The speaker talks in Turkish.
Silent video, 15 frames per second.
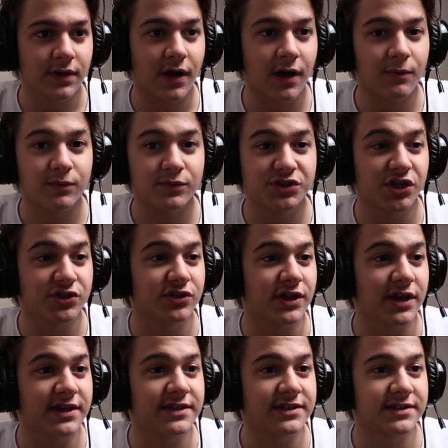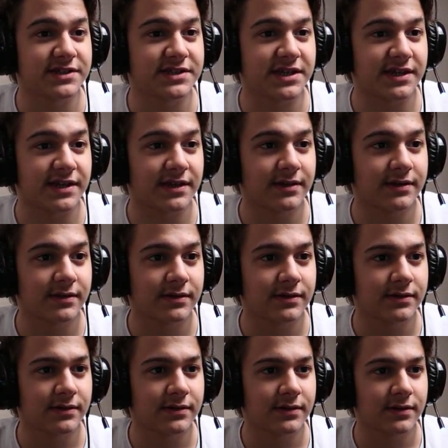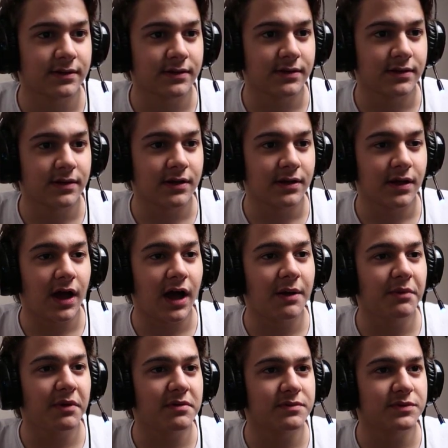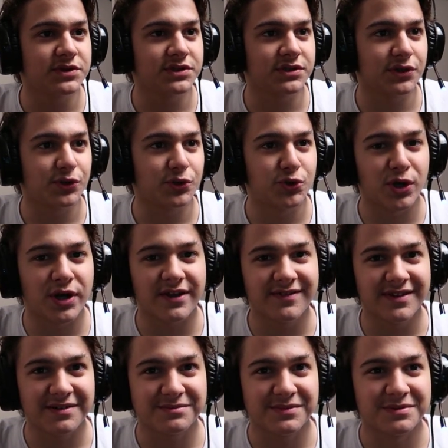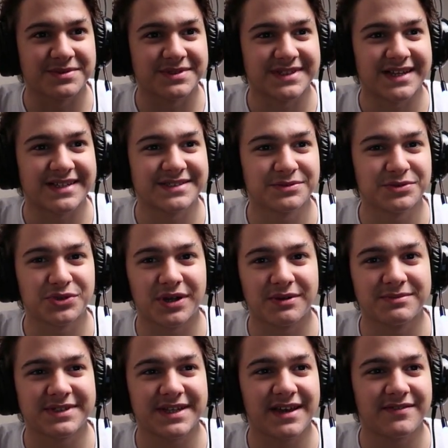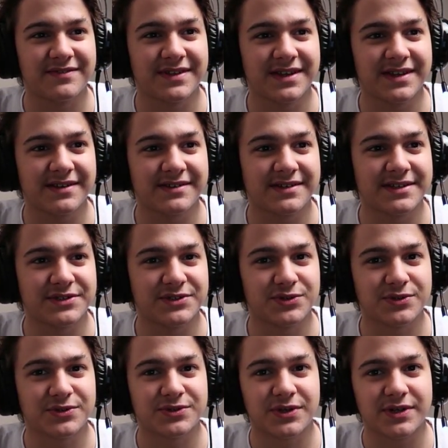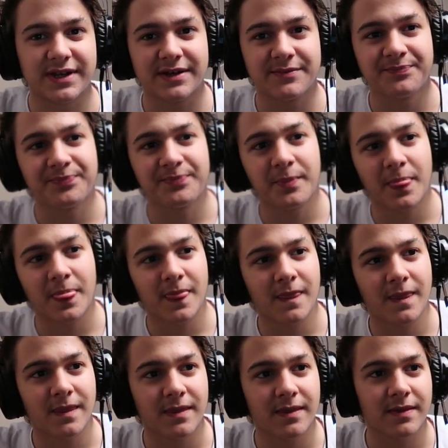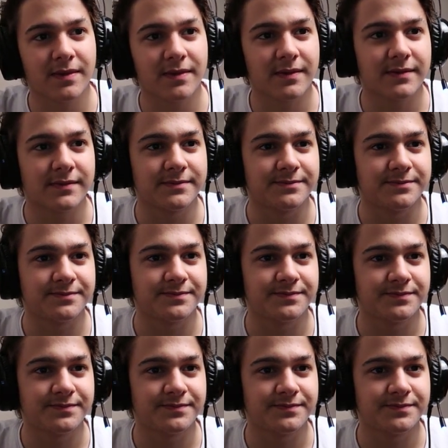Aa çatıdan girdik içeri. Abi ama biz görev yapmamız lazım. Şu an biz evde geziyoruz öyle. Hı.